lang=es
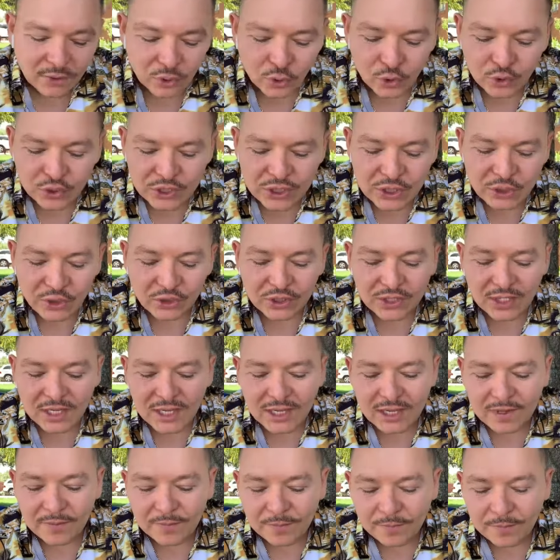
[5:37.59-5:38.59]
mm, si no
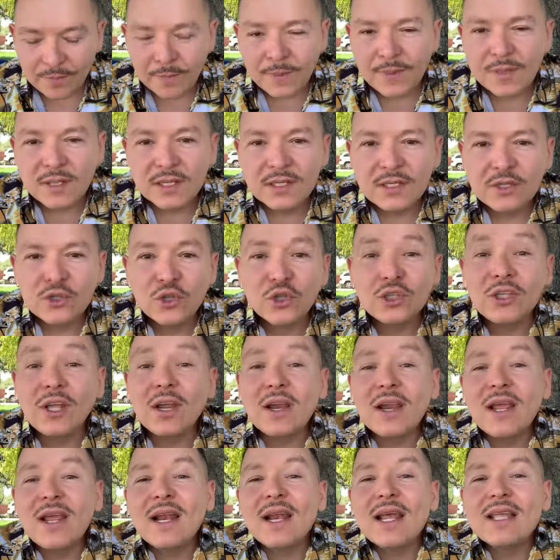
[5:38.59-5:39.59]
te,
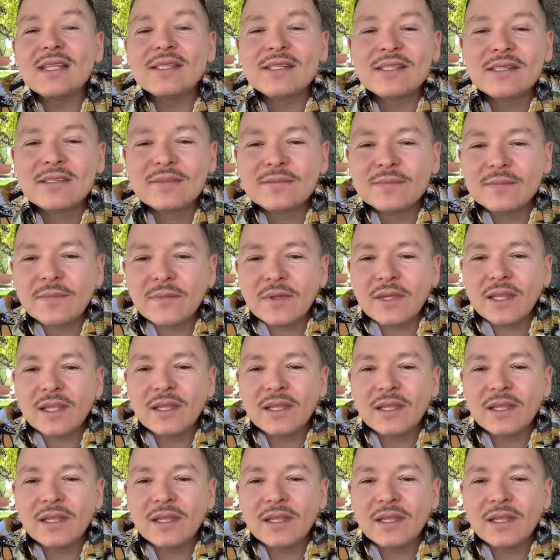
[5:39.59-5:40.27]
no te arreglas